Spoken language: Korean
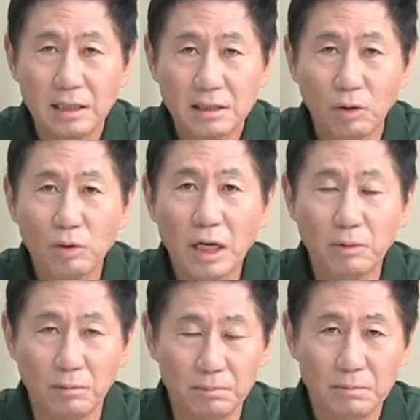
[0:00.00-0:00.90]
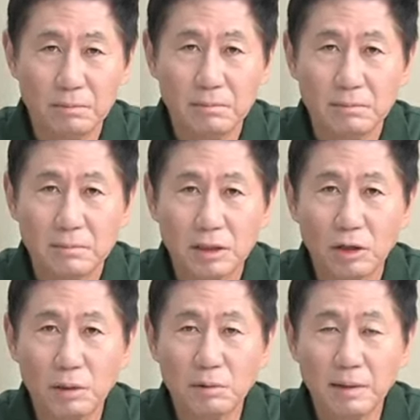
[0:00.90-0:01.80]
서울의 봄,
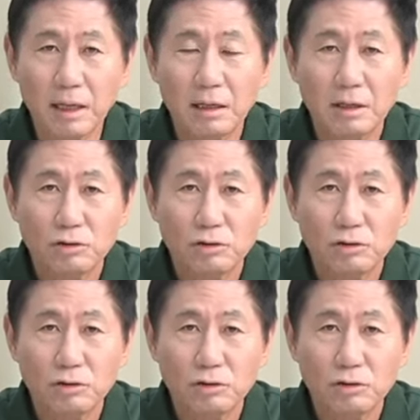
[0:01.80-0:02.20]
서울의 봄에